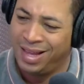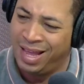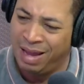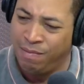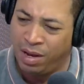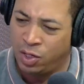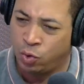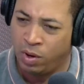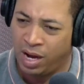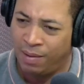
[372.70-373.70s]
en
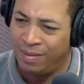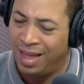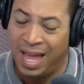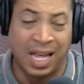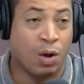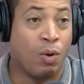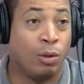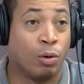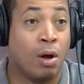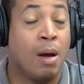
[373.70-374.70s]
Venezuela, en
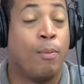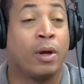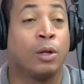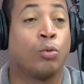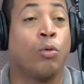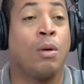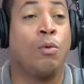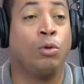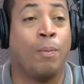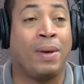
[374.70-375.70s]
Ecuador, porque todo el
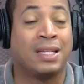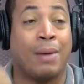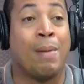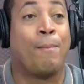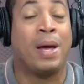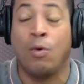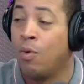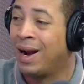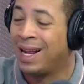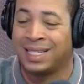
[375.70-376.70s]
mundo pensaba en
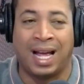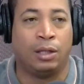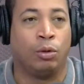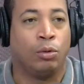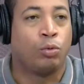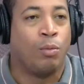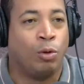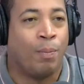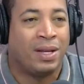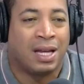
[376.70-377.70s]
Perú arrasando. Todo el
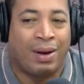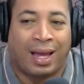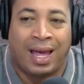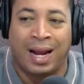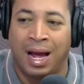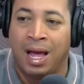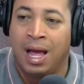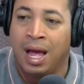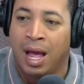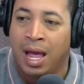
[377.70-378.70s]
mundo pensaba que era
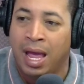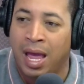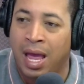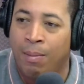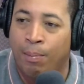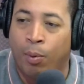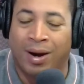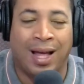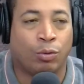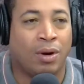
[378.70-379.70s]
eh, por
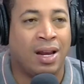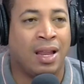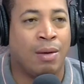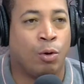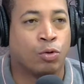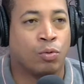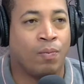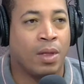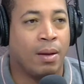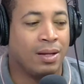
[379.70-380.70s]
la tonalidad de voz
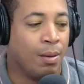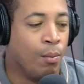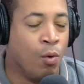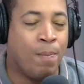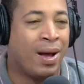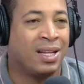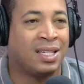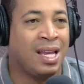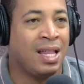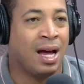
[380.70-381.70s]
muy
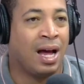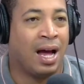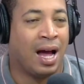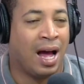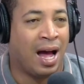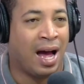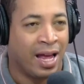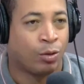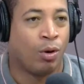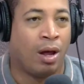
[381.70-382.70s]
parecida a
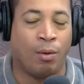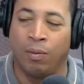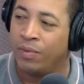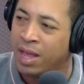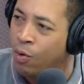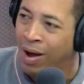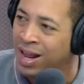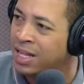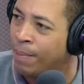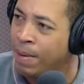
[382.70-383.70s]
Héctor,
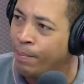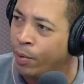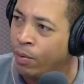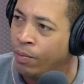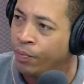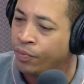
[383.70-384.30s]
Igualita Pim Pum.